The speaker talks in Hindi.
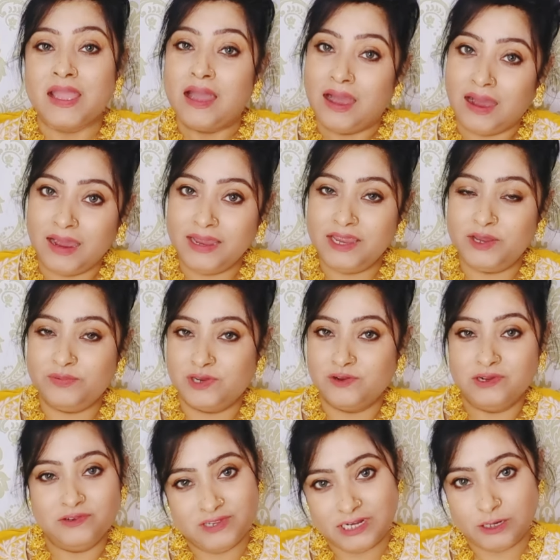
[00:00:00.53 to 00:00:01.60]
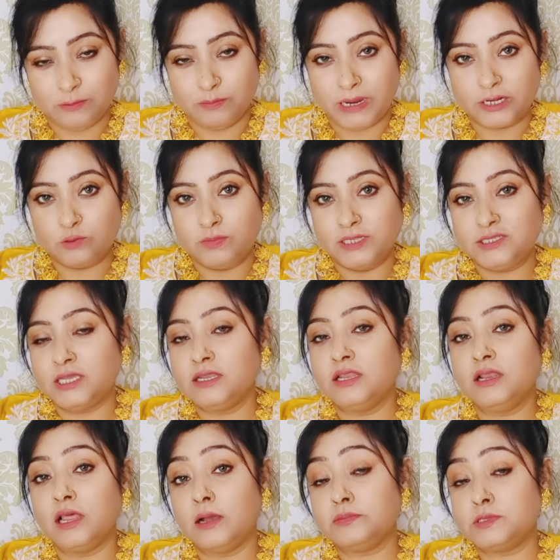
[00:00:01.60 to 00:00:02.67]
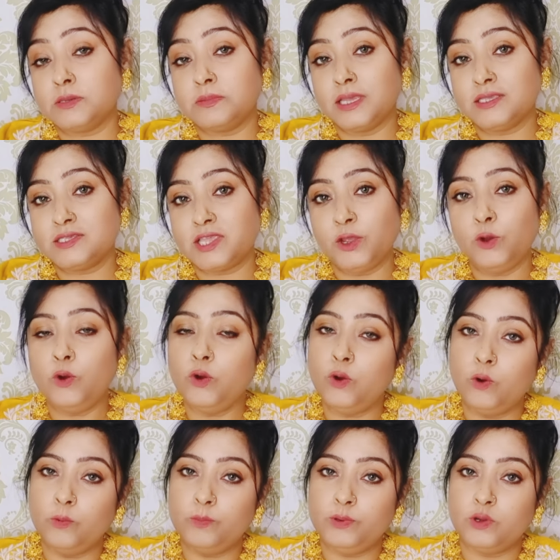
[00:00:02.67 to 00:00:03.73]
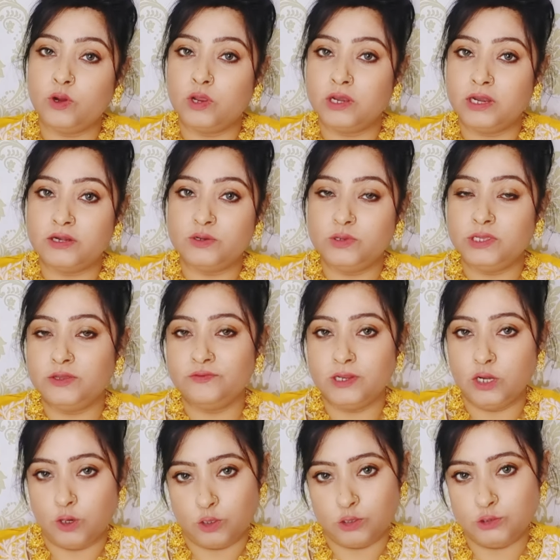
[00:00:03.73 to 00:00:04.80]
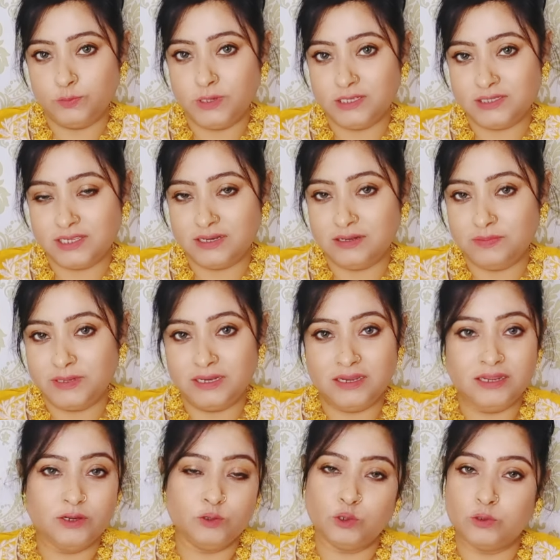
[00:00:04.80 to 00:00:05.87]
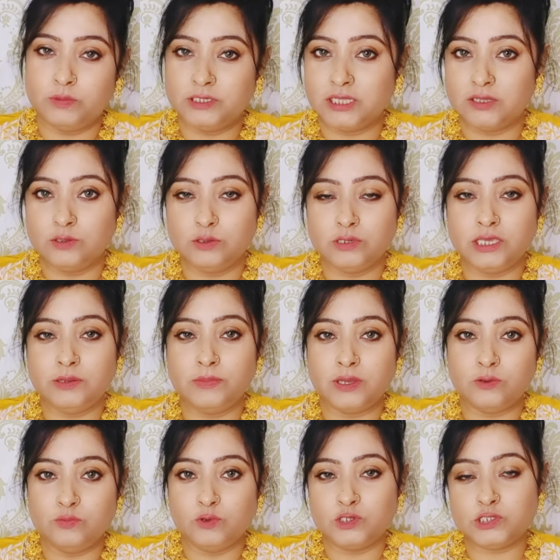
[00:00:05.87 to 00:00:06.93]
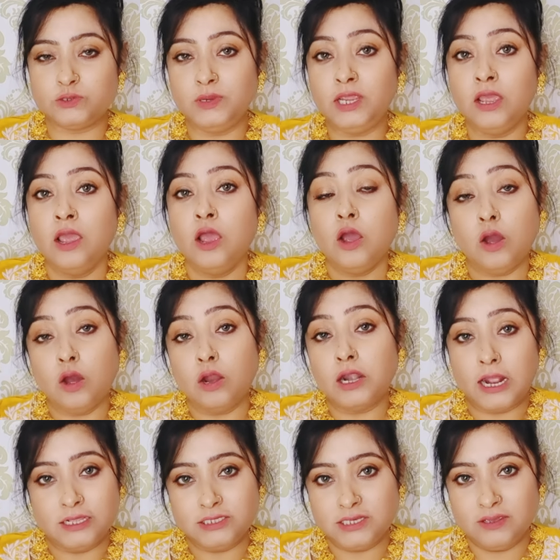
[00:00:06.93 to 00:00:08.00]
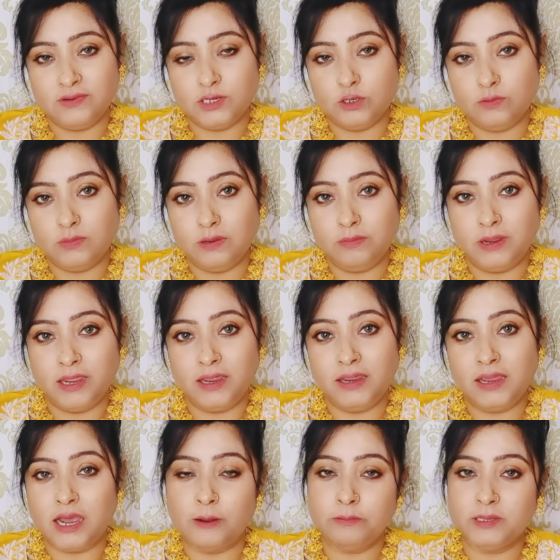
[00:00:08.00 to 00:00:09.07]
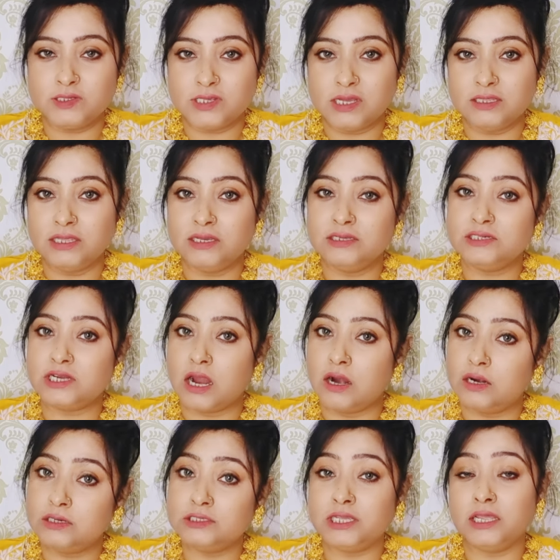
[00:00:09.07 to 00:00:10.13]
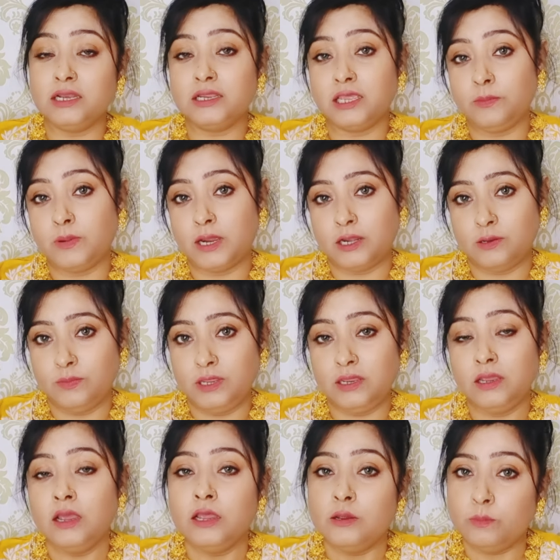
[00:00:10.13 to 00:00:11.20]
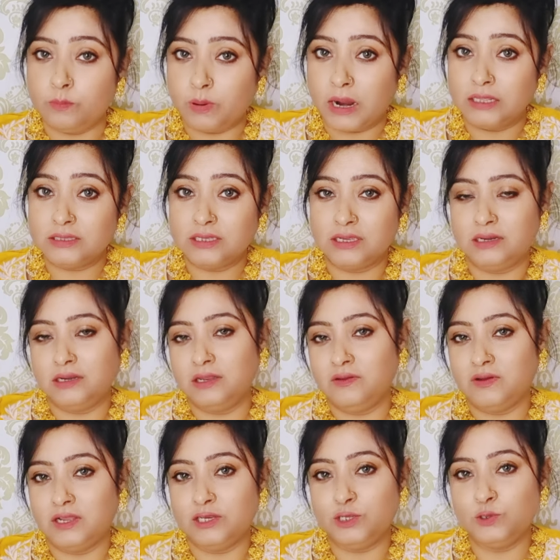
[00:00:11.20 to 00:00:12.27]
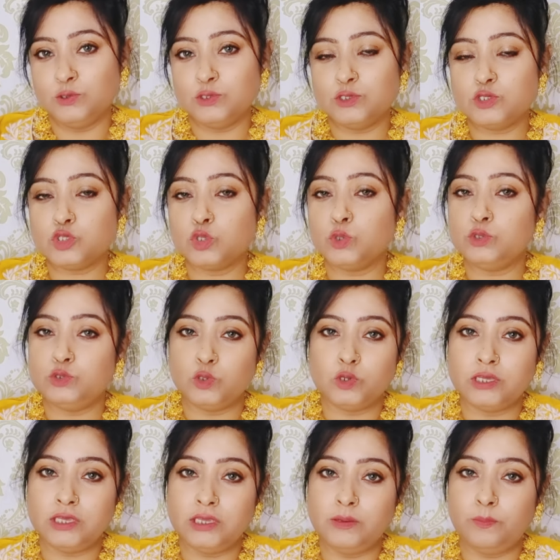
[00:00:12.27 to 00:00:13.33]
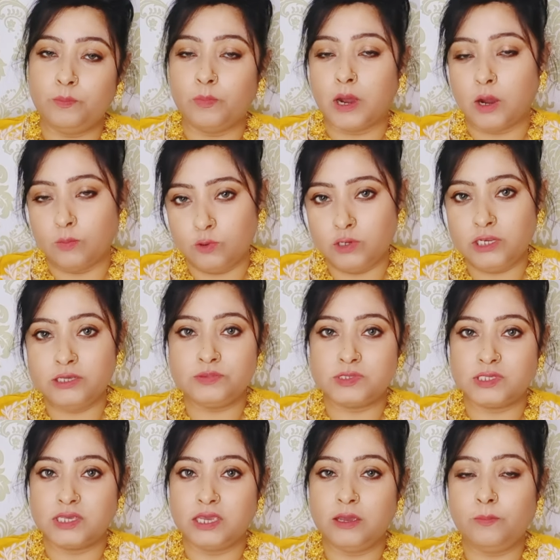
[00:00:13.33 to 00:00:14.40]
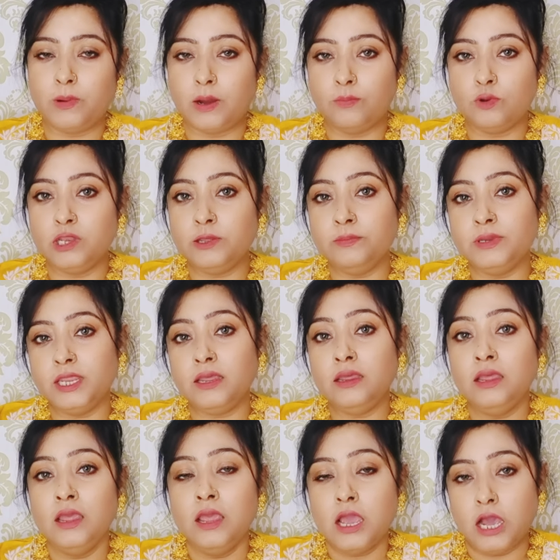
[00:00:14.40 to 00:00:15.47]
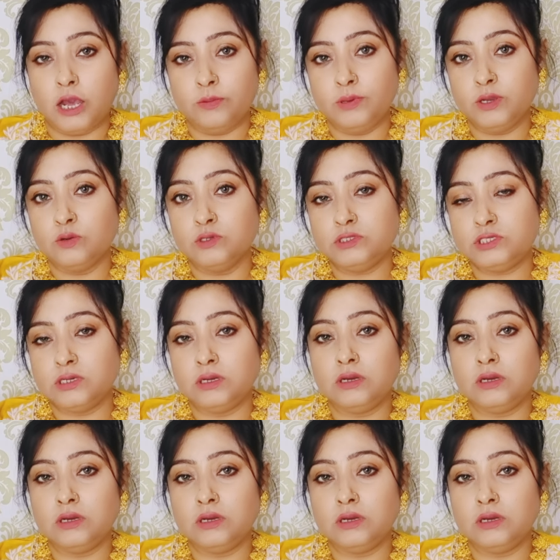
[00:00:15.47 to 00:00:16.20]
हाय एवरीवन वेलकम बैक टू माय चैनल आप सब कैसे हो होप यू ऑल आर डूइंग वेल और जो मेरे चैनल पे नए हैं उनको बता दो कि मैं हूँ मौसमी और आज के वीडियो में मैं आपके साथ एक शार जेल के बारे में बात करने वाली हूँ दोस्तों जो कि पामोलिव से है पामोलिप ने अभी कुछ